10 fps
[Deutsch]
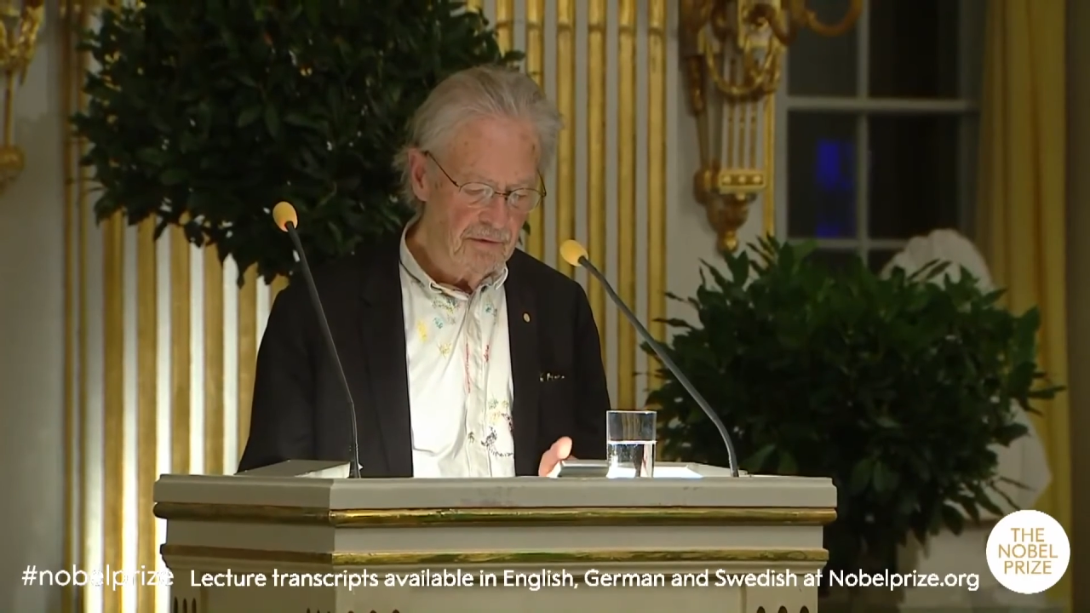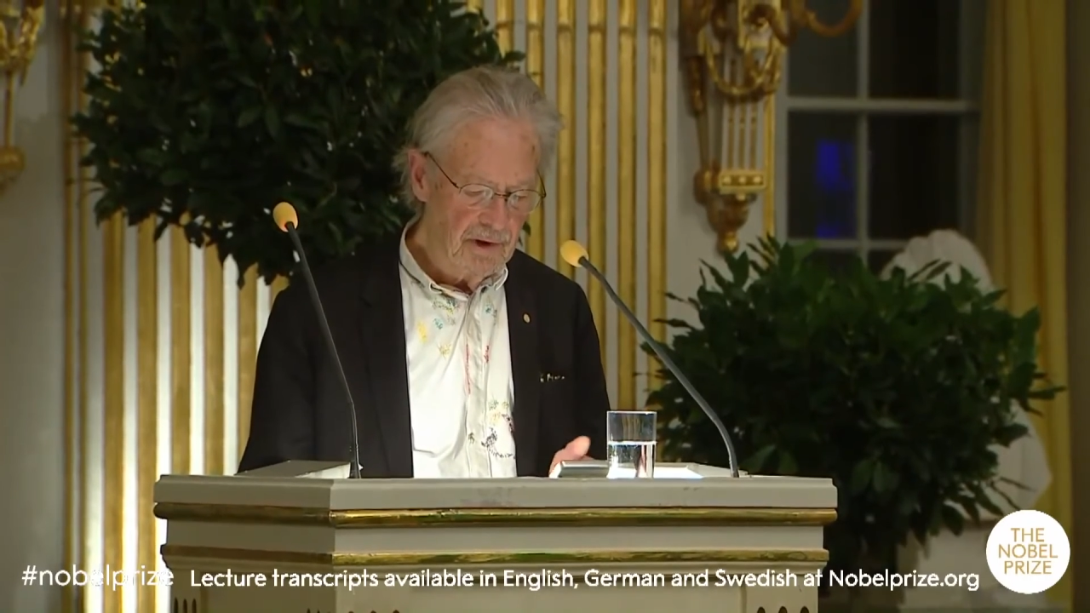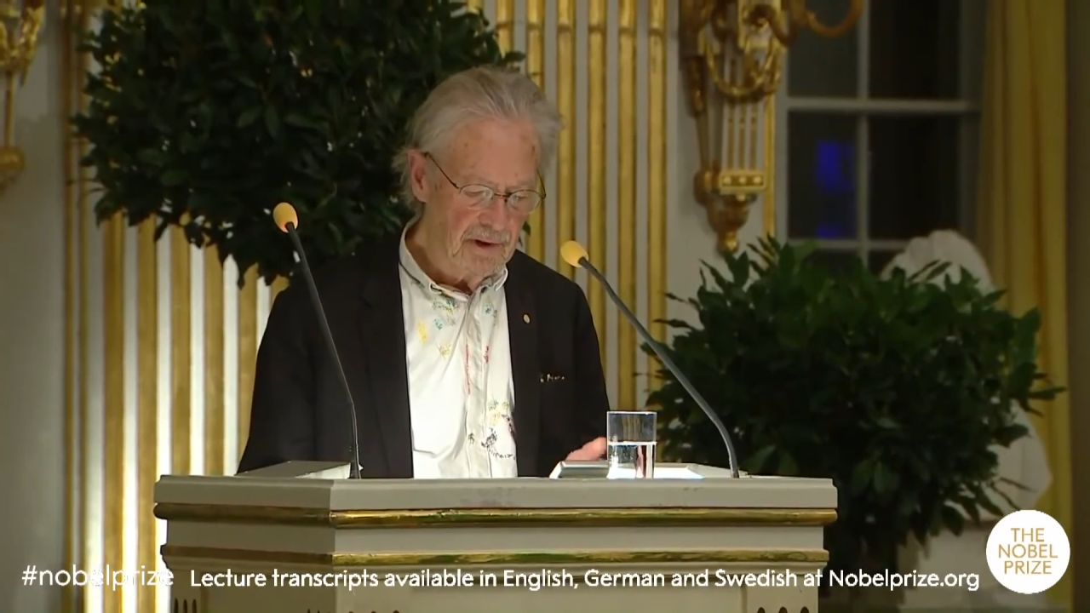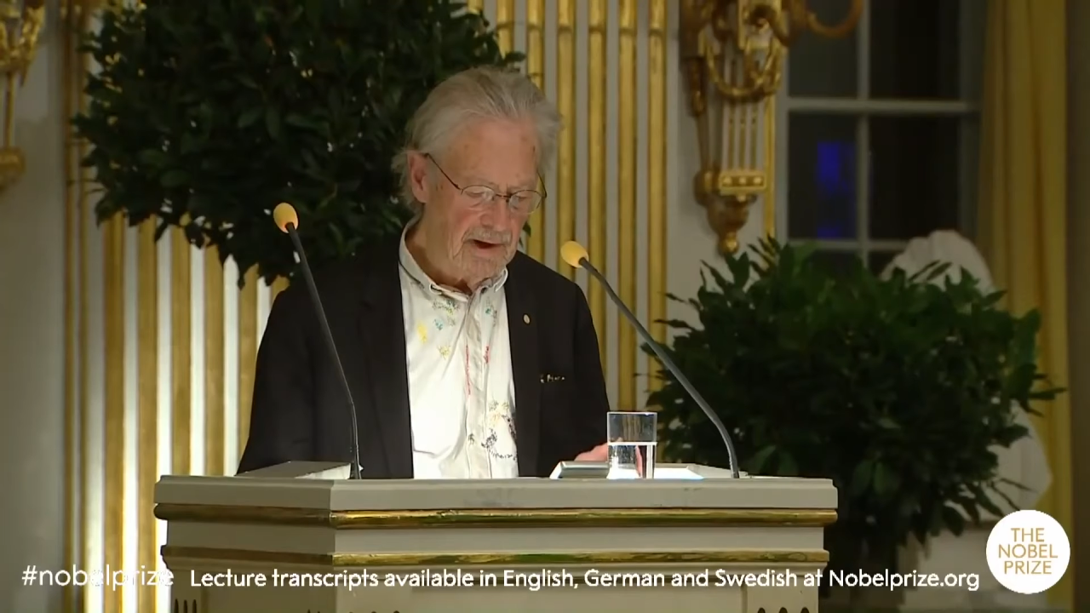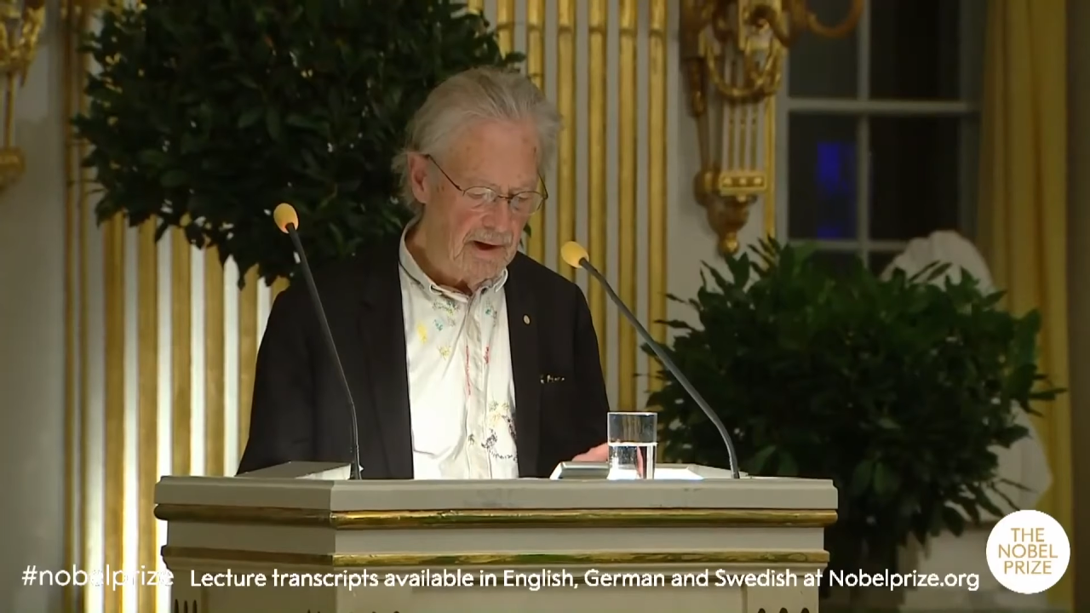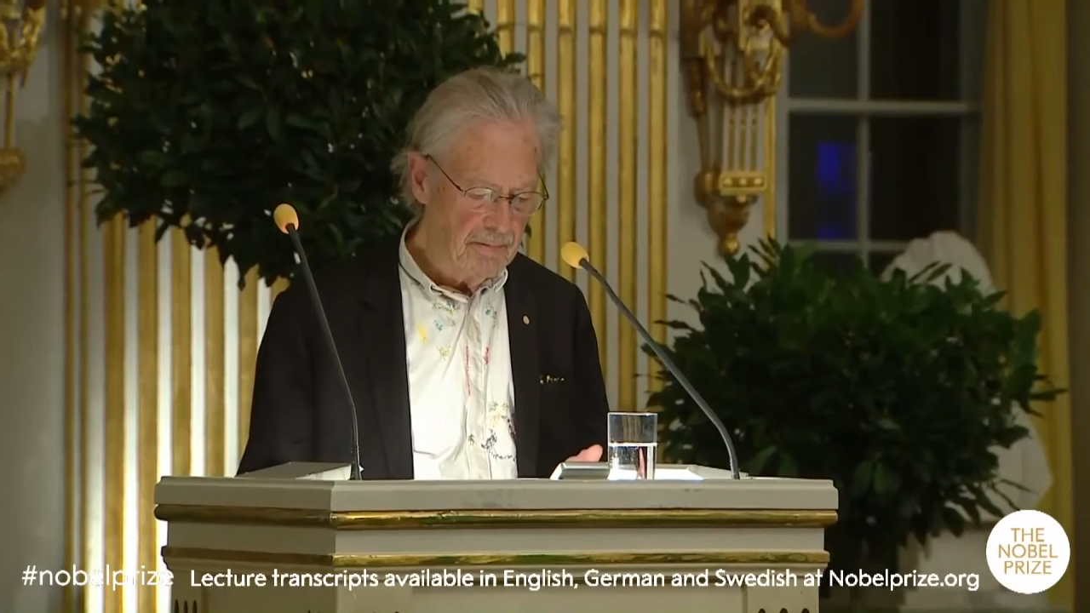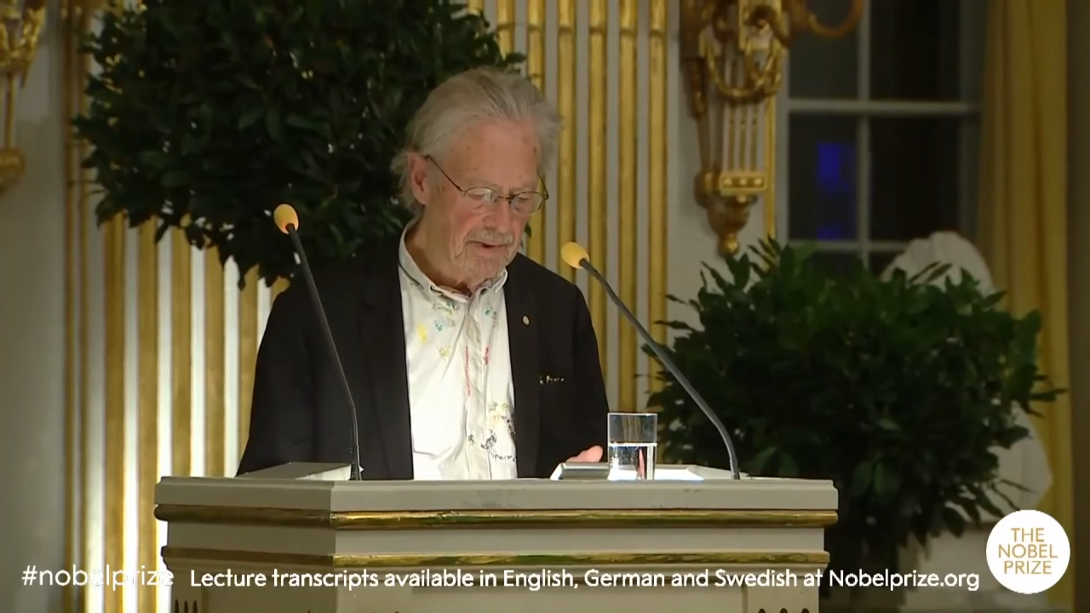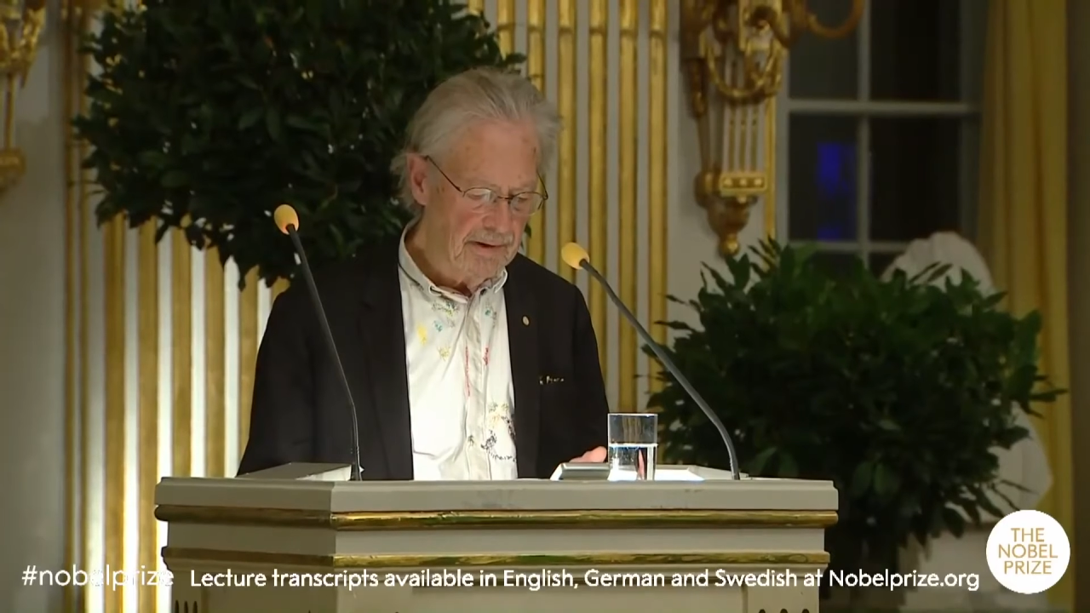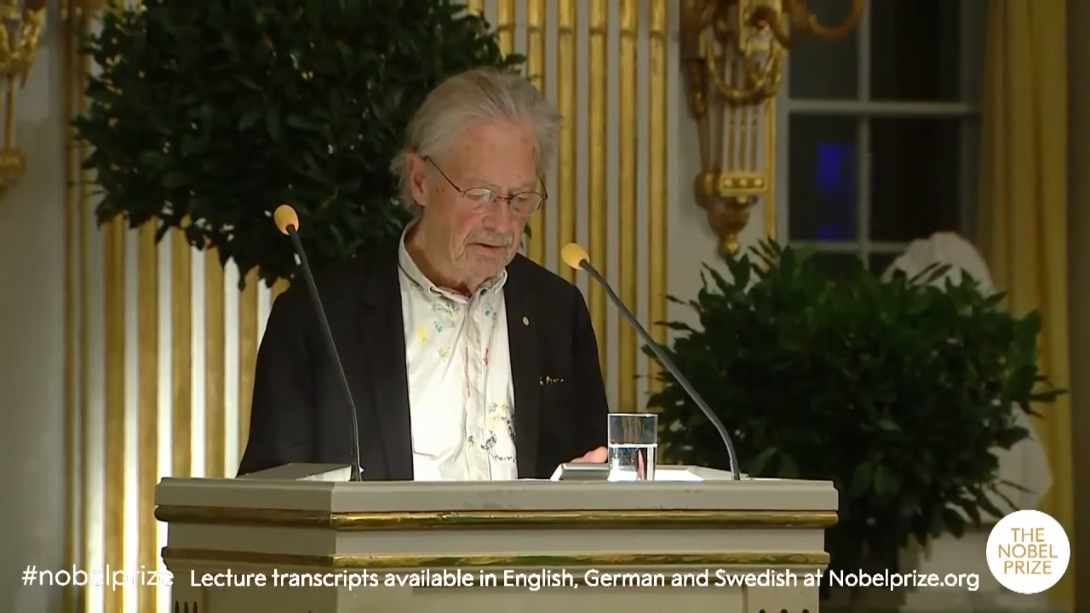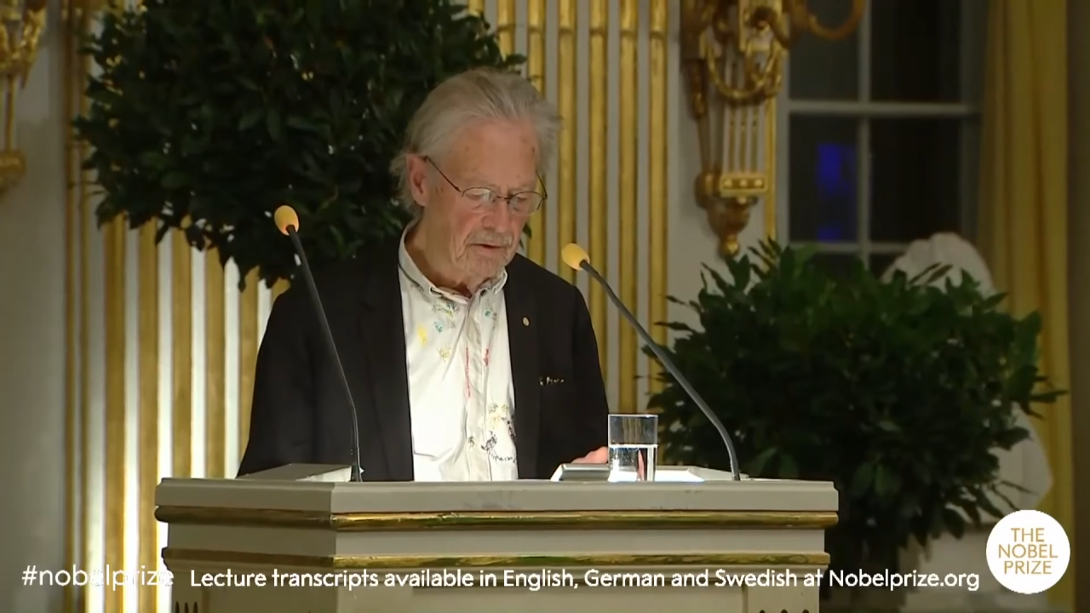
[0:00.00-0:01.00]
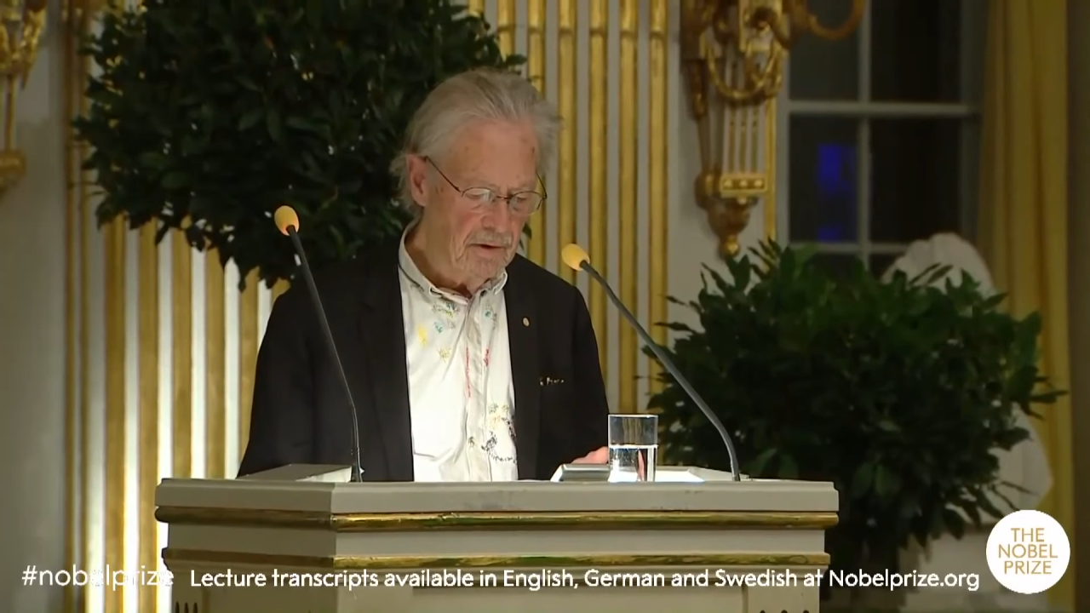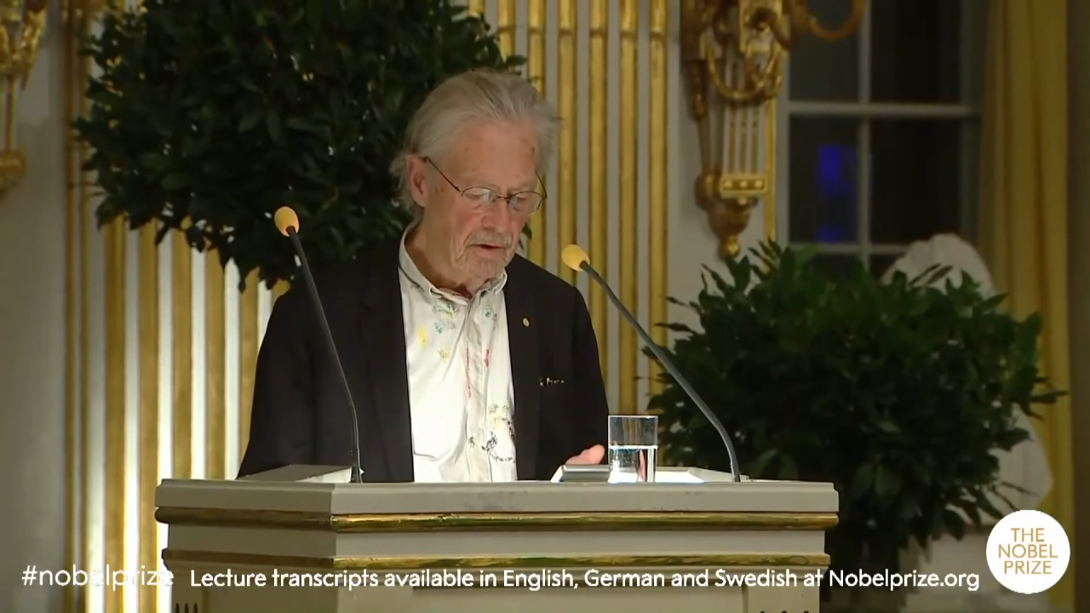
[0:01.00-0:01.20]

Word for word: zu ihrer Arbeit,